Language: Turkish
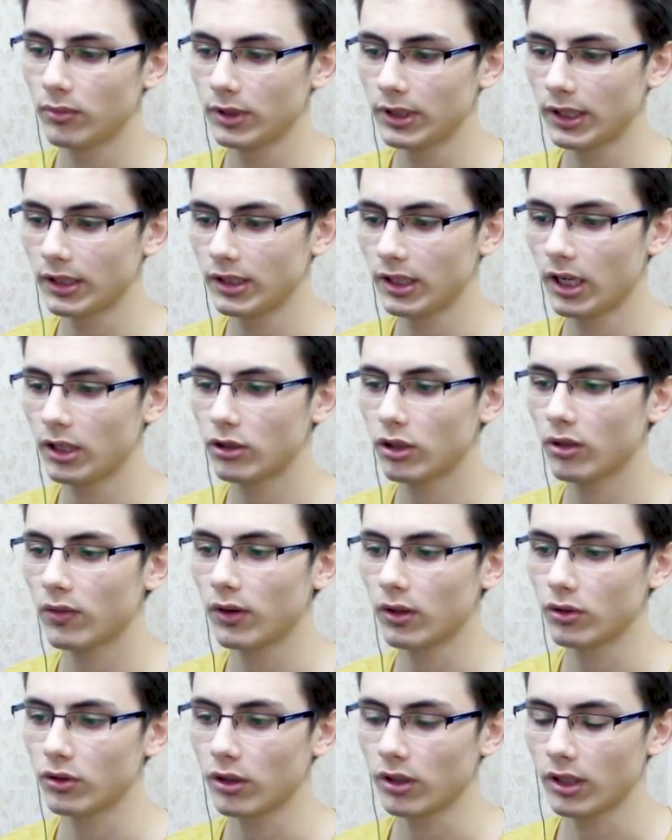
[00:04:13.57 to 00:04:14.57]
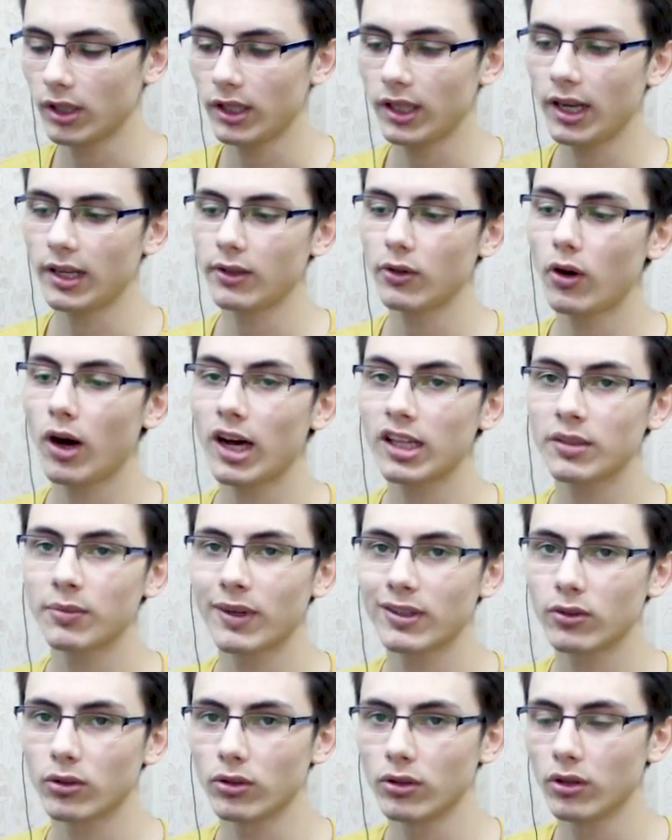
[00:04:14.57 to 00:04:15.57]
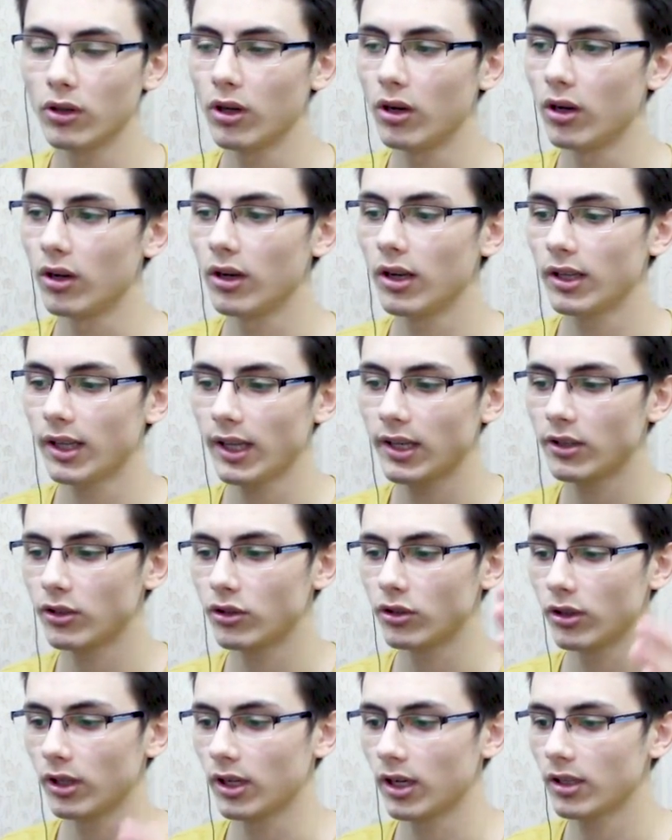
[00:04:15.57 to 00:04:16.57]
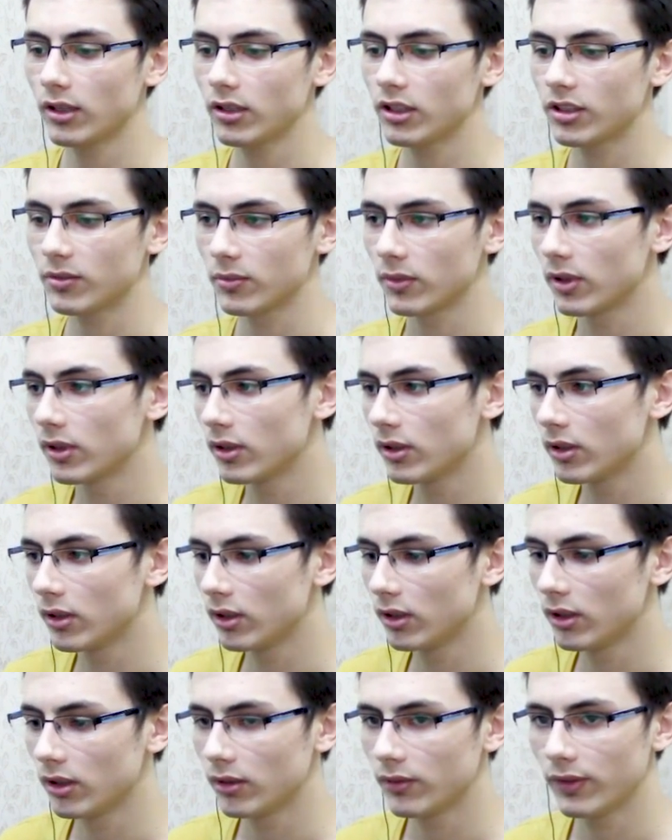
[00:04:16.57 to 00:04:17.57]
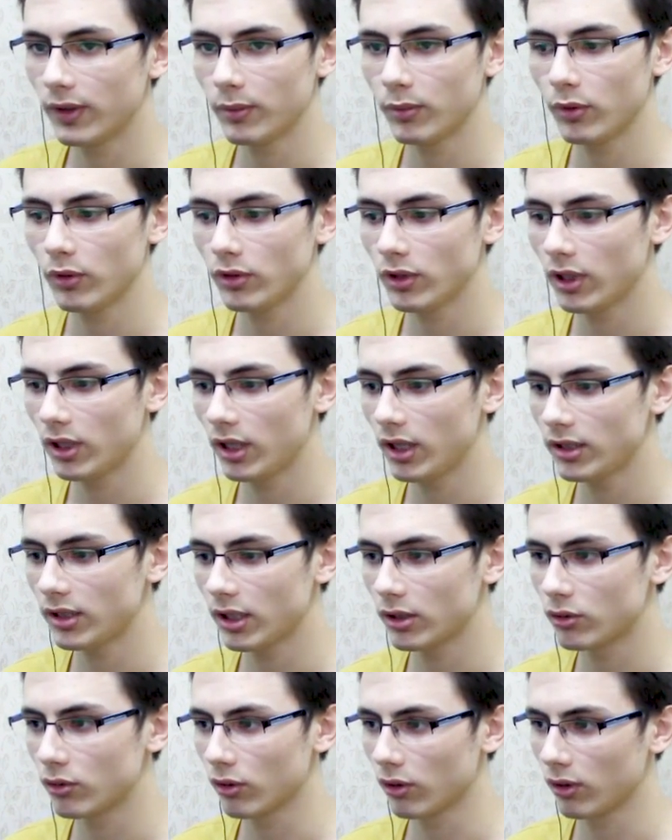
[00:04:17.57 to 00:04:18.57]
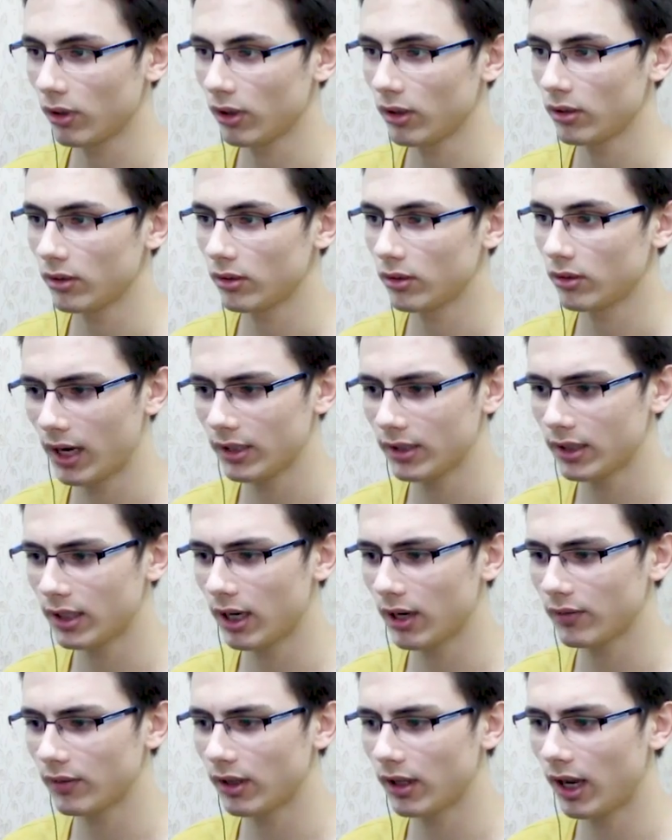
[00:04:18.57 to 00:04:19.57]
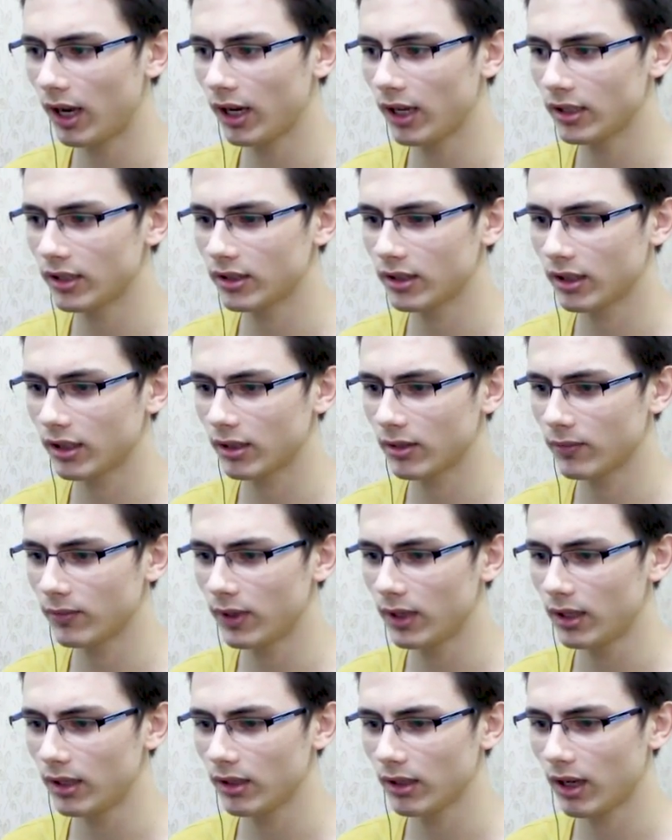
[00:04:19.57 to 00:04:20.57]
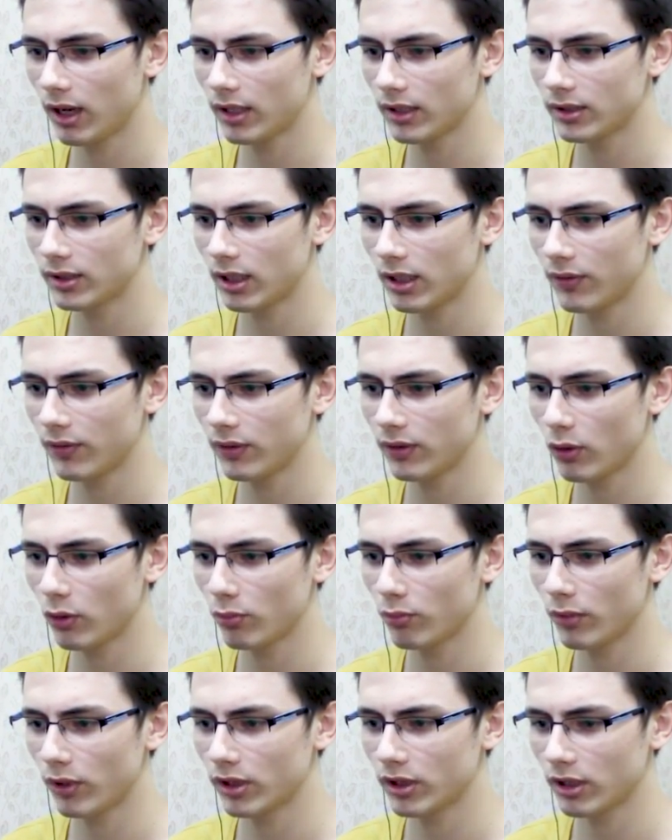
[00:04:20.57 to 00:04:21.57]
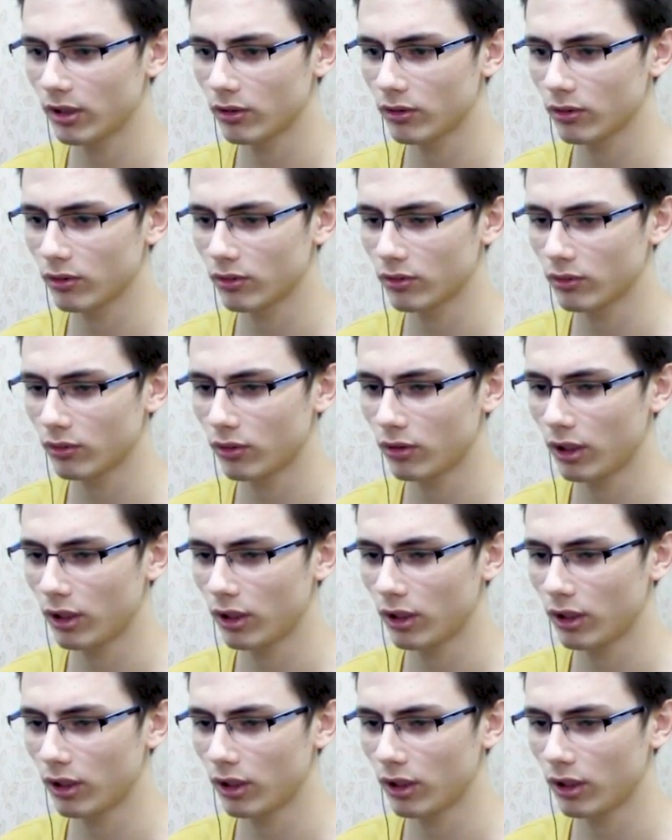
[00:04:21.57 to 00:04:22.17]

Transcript: Mesela dinozor var şu anda. İleride o atmat oluyor. Öyle öyle gelişiyor. Anladınız mı? Ve bu oyunda niye ses yok lan? Karşı tarafta da aynı zıkkım var. Karşı tarafı gömmeye çalışıyorsunuz.